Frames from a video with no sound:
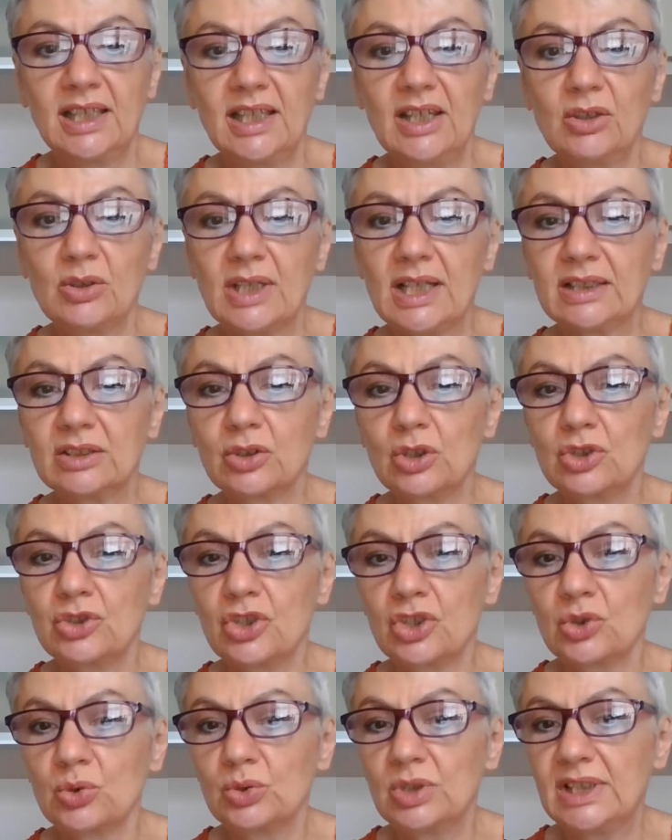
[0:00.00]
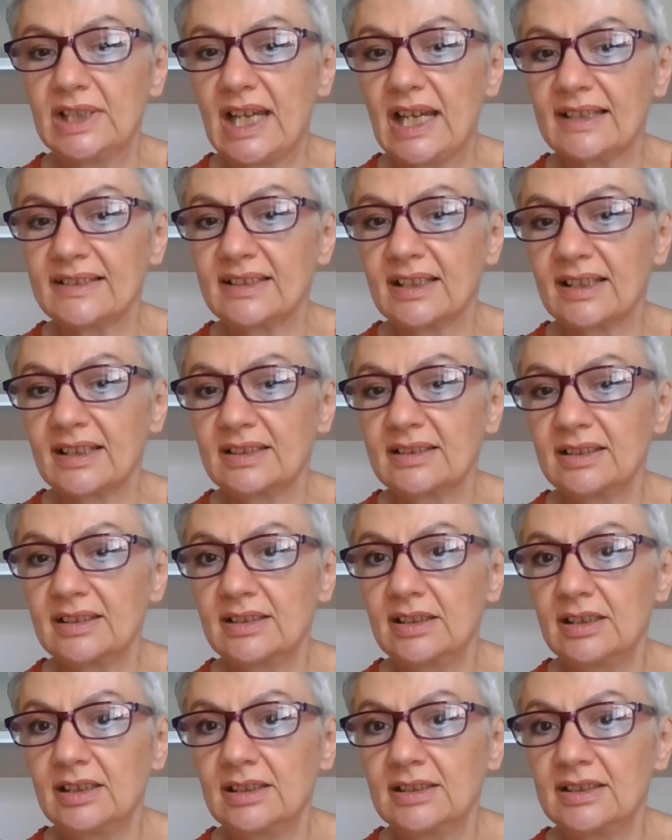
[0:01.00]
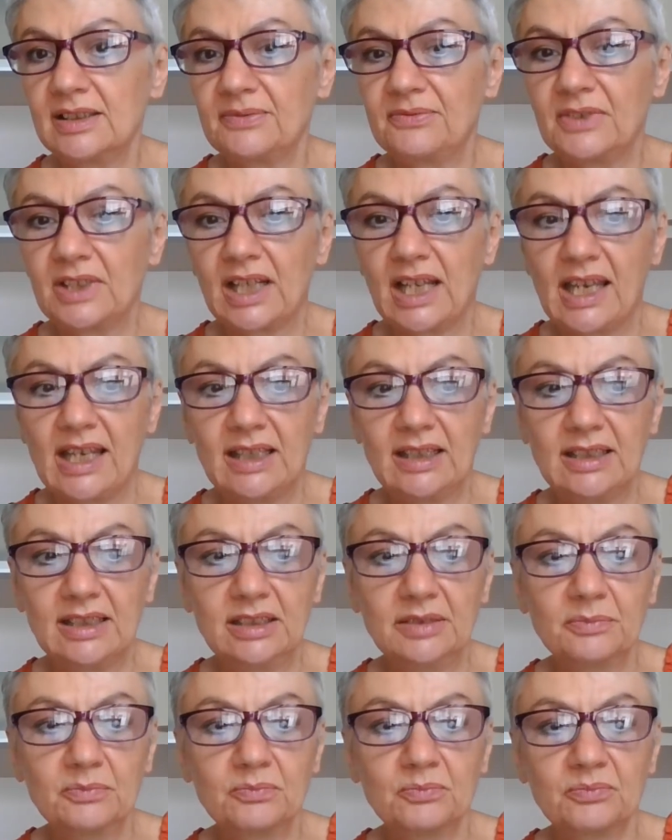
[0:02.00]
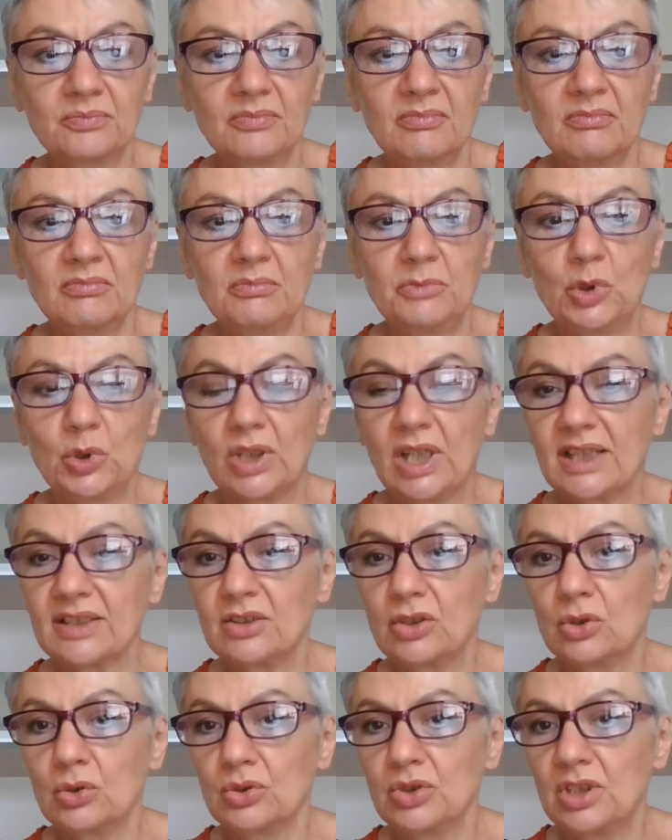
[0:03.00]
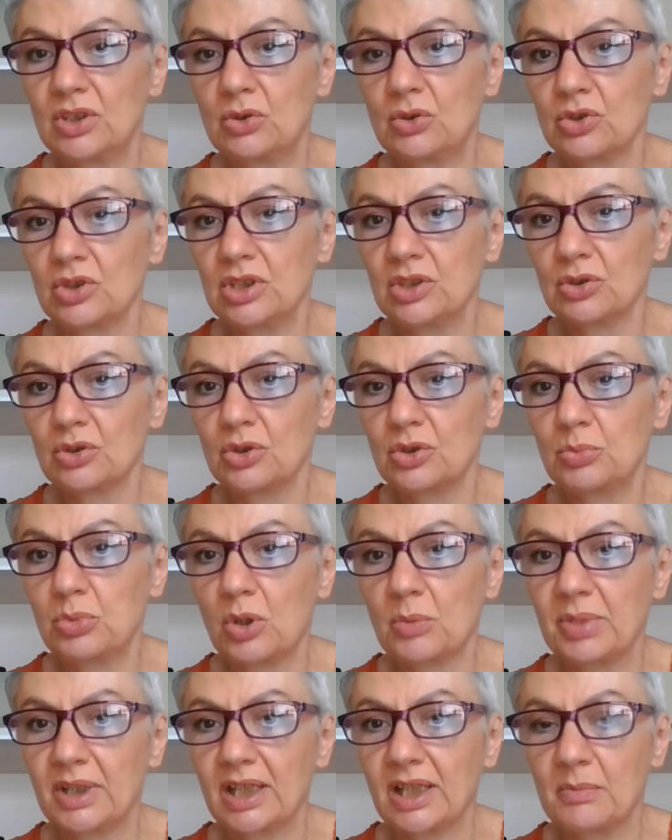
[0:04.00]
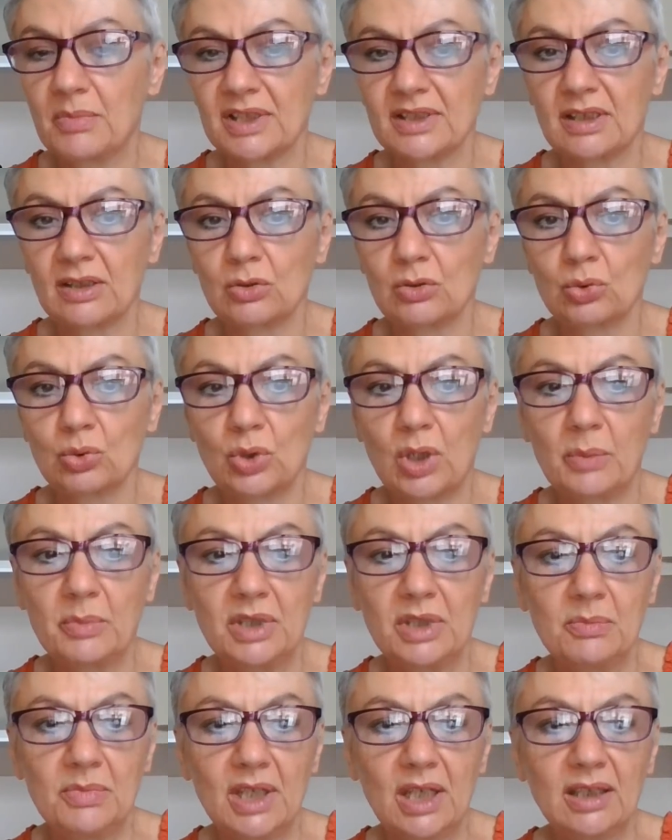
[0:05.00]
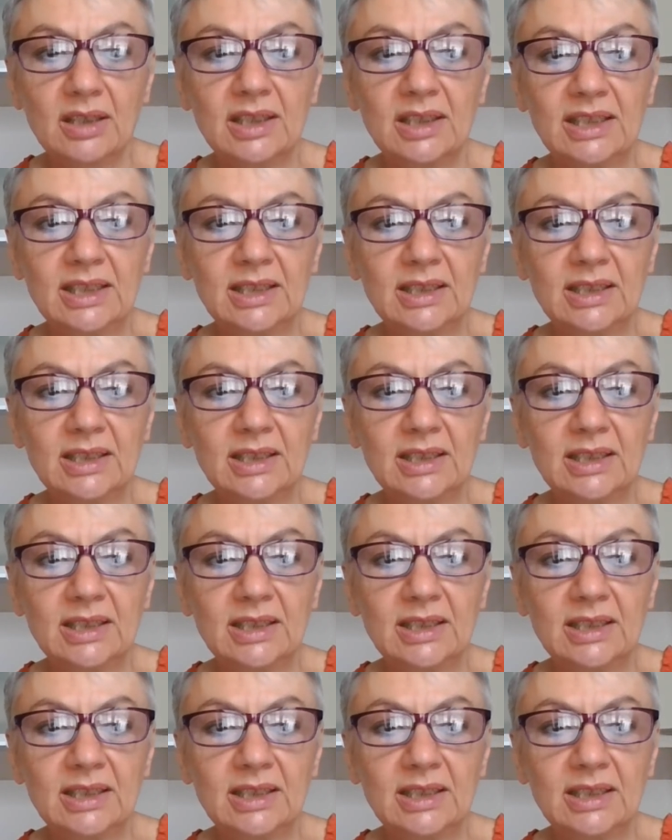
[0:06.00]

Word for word: E un altro è il Gesù di Nazareth di Zeffirelli, più classico di così non si può perché è basato sulla Bibbia.